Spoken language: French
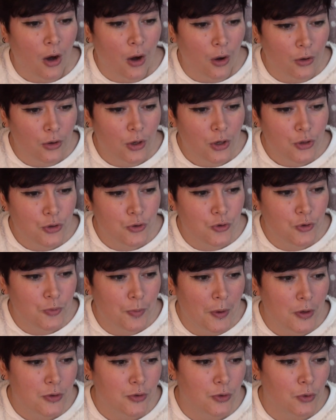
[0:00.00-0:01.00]
encore, je
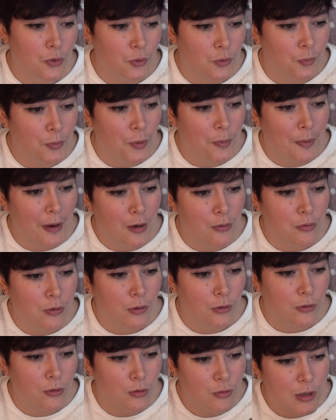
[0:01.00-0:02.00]
suppose qu'on ne peut pas lui, le,